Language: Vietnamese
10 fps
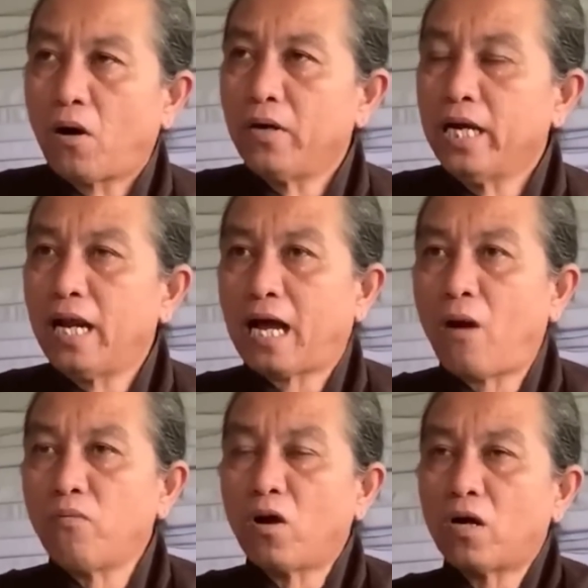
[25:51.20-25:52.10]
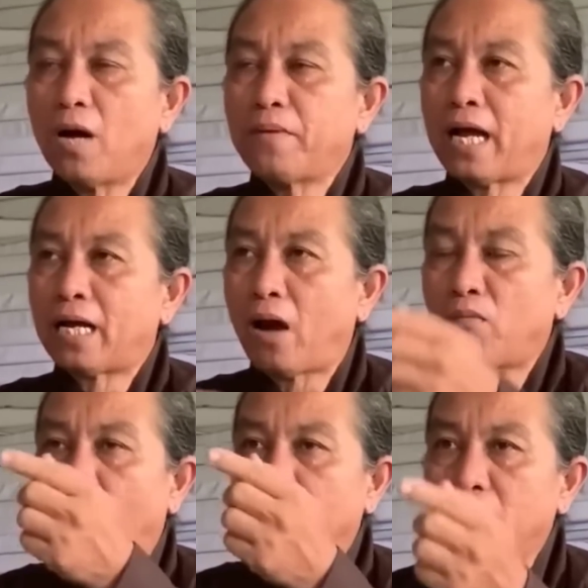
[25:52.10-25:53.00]
coi như là không có cơm ăn
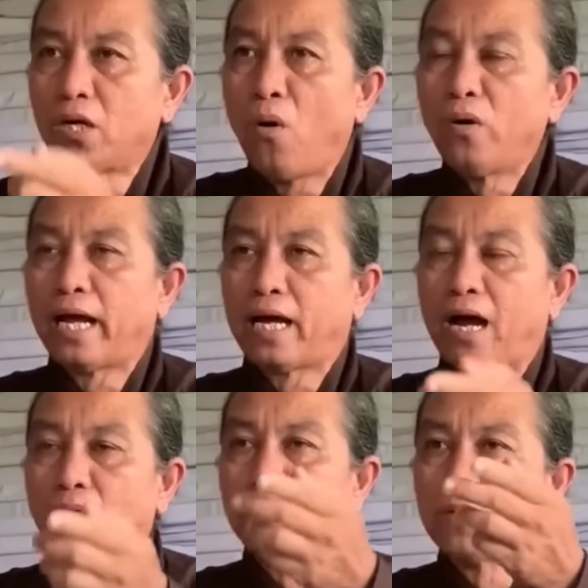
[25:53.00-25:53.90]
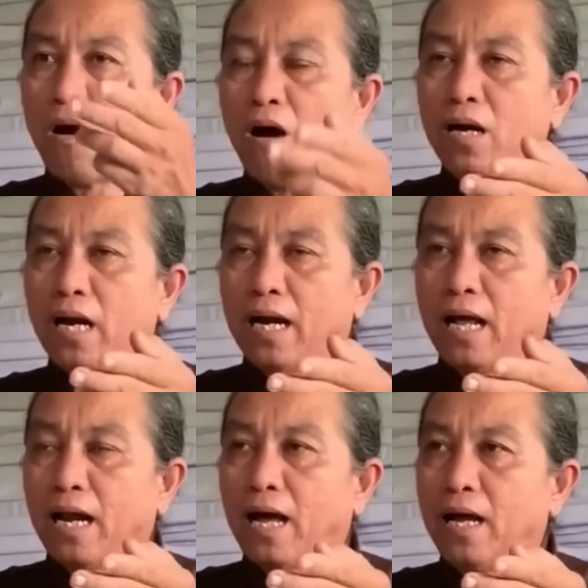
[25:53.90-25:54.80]
không có nước uống nè không có là
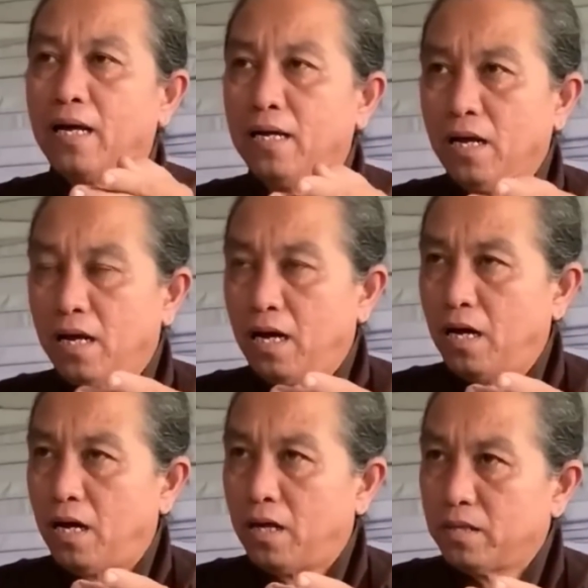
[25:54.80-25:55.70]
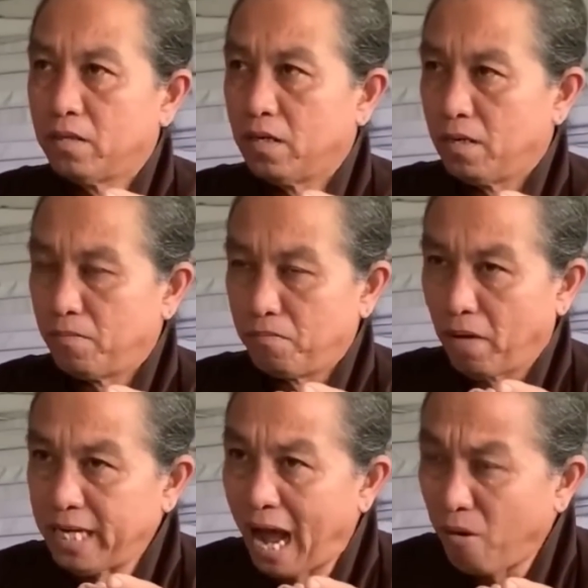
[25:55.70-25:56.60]
là là uh,
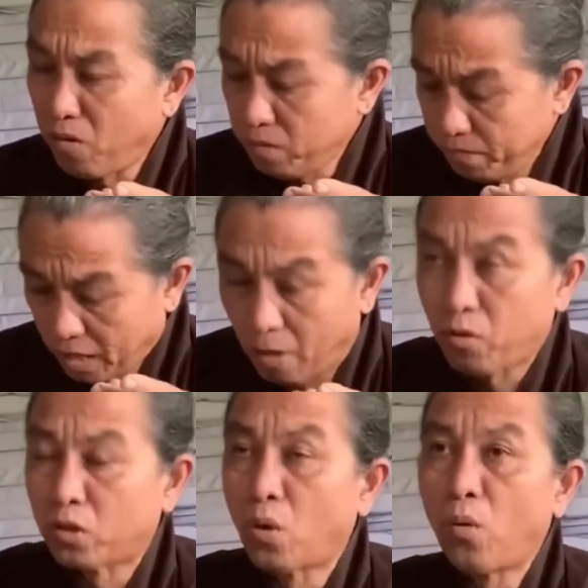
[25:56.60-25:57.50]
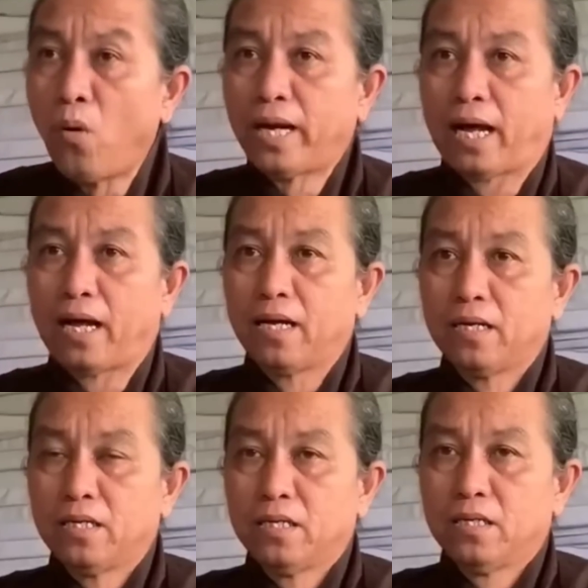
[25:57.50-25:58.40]
bệnh đau không có thuốc uống nè
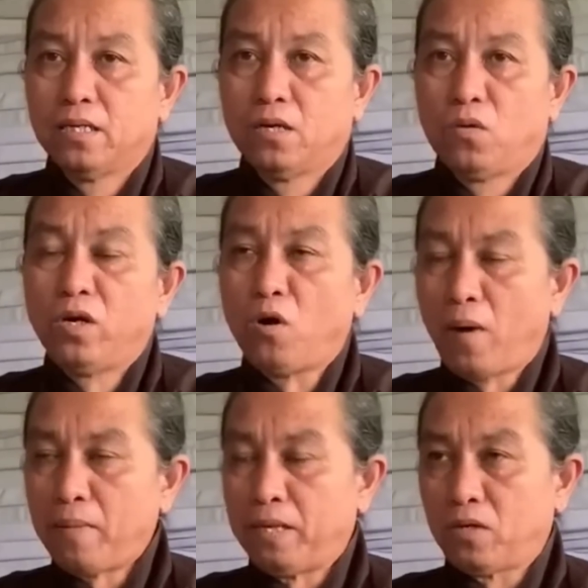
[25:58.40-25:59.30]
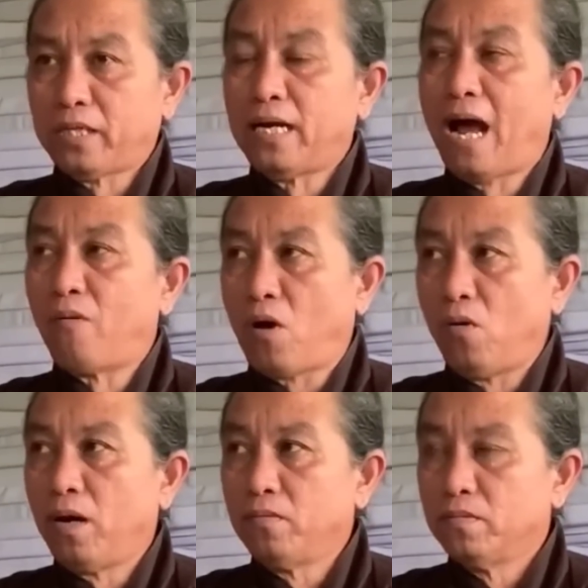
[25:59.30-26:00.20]
quý cô bác mình có thấy đau
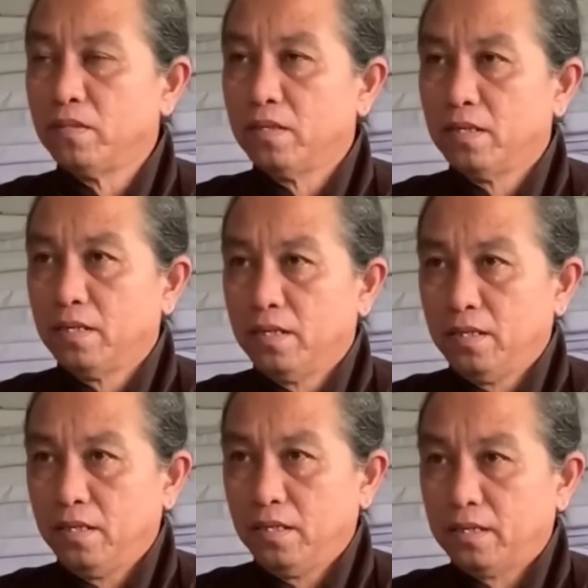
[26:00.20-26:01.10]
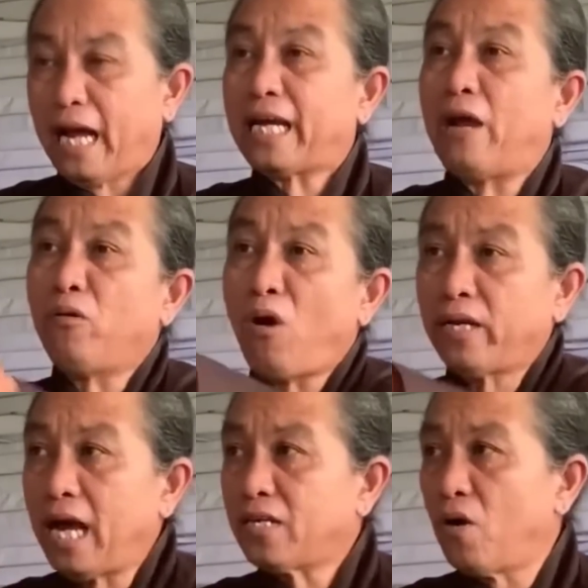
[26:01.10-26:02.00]
khổ không cái kiểu
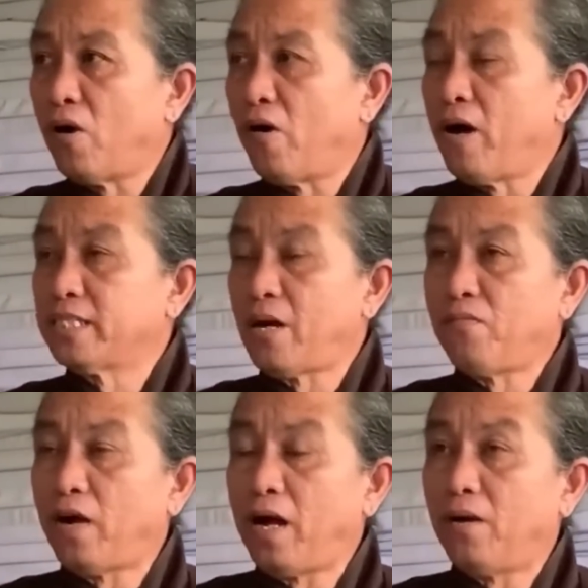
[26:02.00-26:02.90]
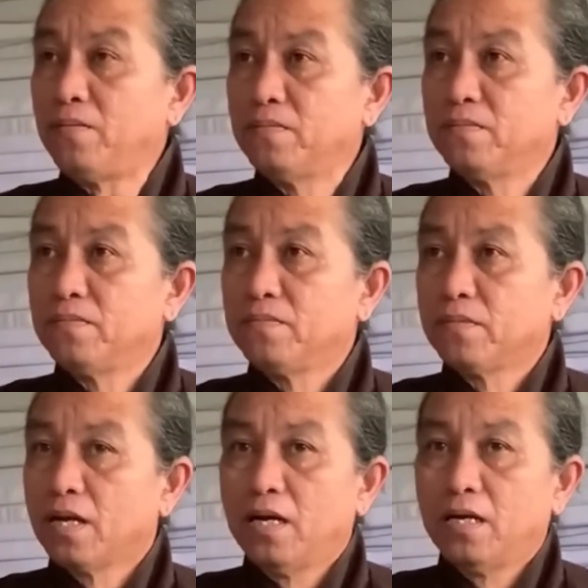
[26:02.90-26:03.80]
đó chết còn ngon hơn sống phải không
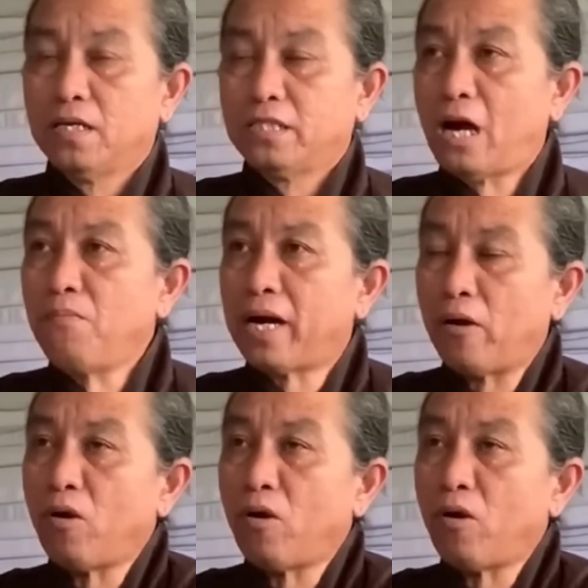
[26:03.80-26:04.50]
sống mà